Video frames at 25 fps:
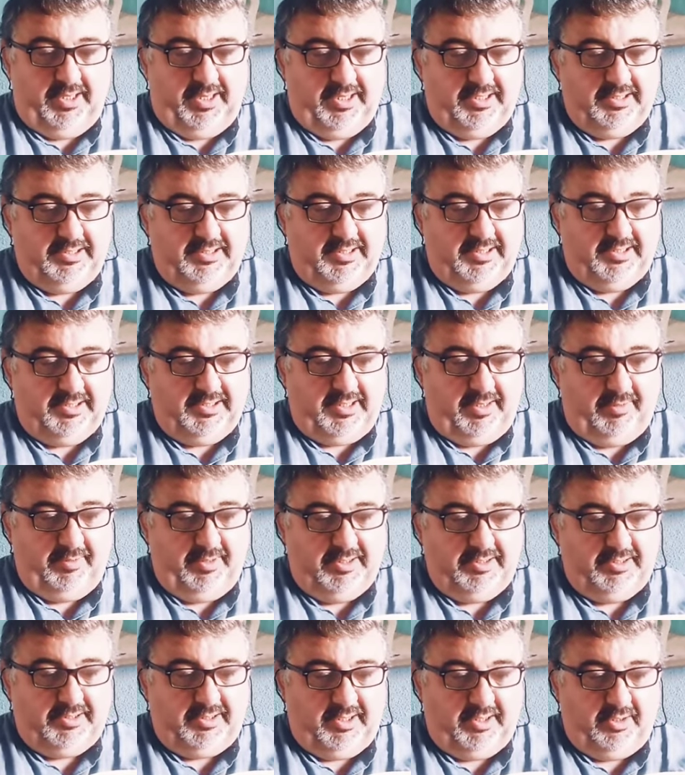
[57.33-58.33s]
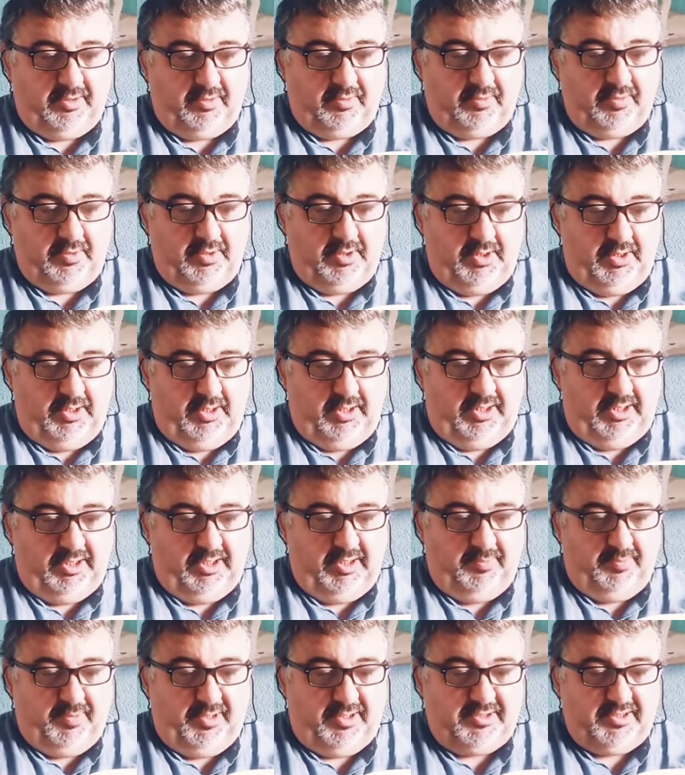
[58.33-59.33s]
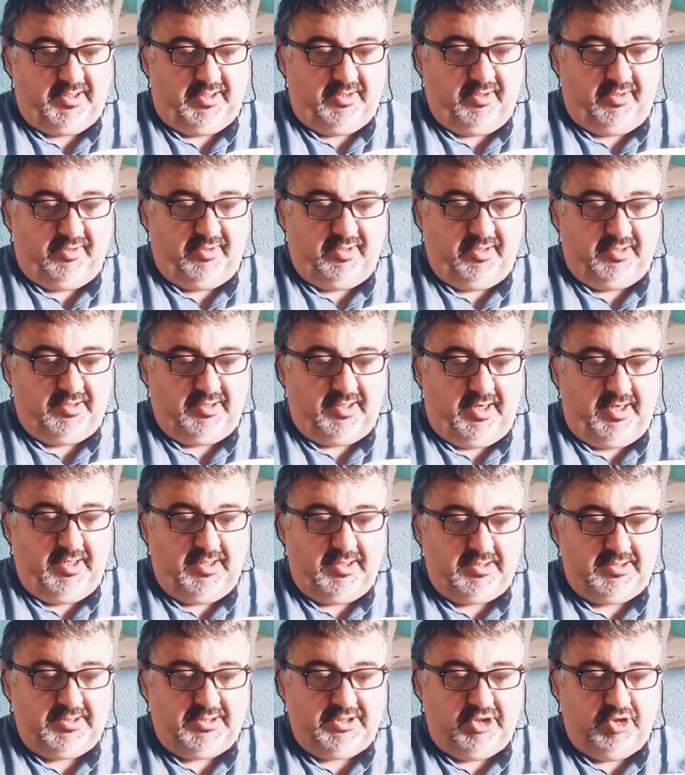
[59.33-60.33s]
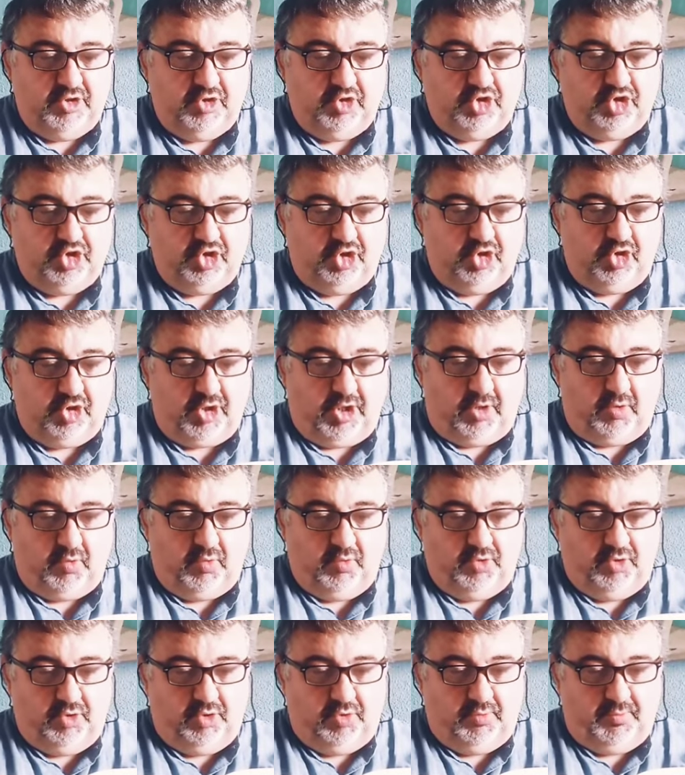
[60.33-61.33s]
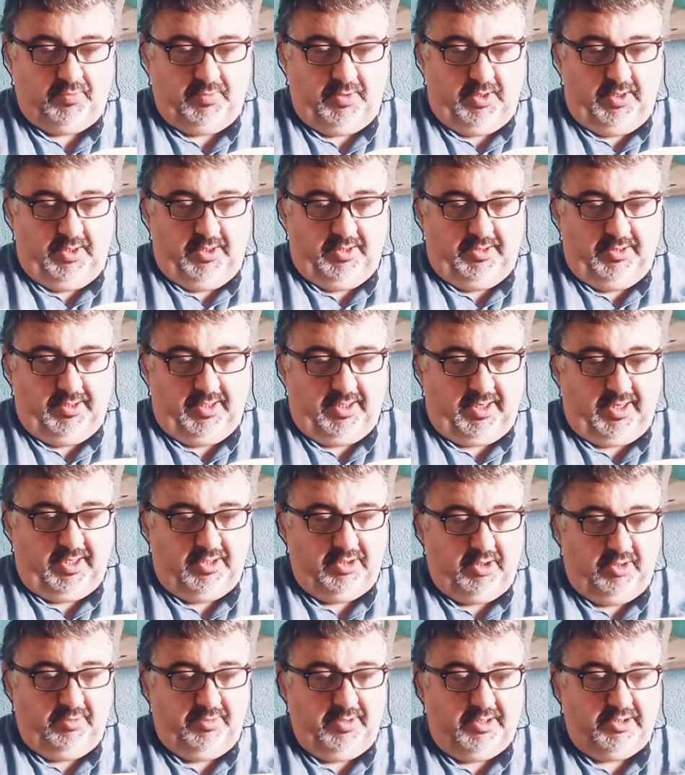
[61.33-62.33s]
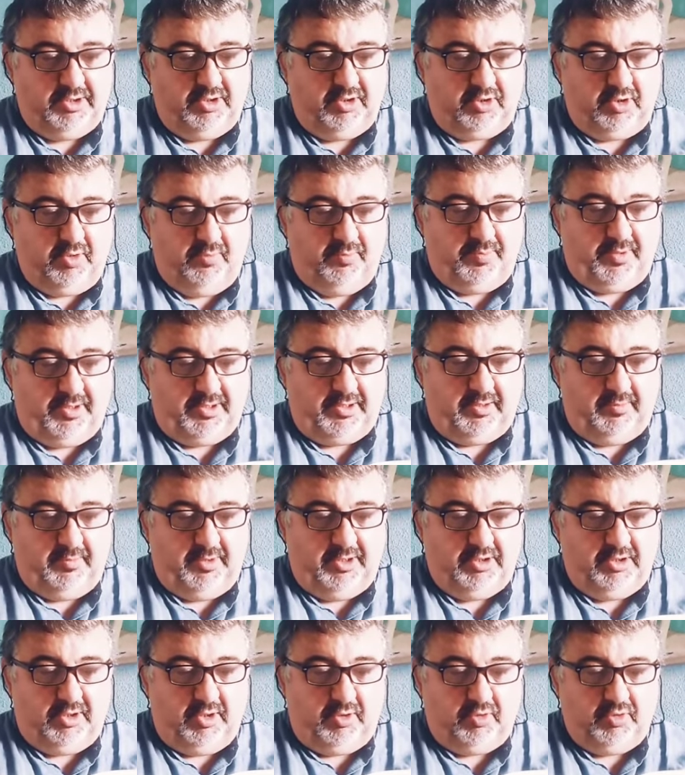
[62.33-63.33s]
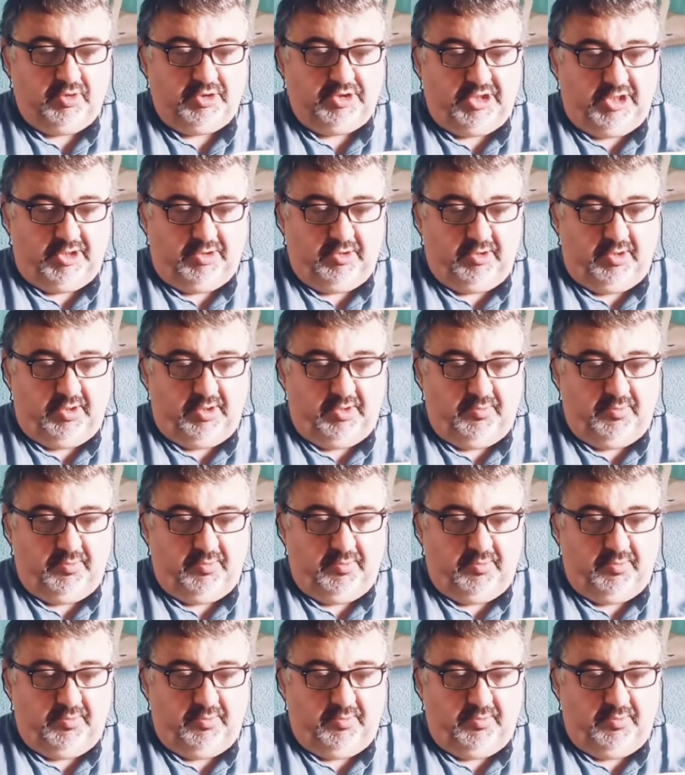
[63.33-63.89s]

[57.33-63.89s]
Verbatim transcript: Este estaba entero y desplazado hacia atrás sin un solo rasguño, dejando abierto el compartimento acolchado y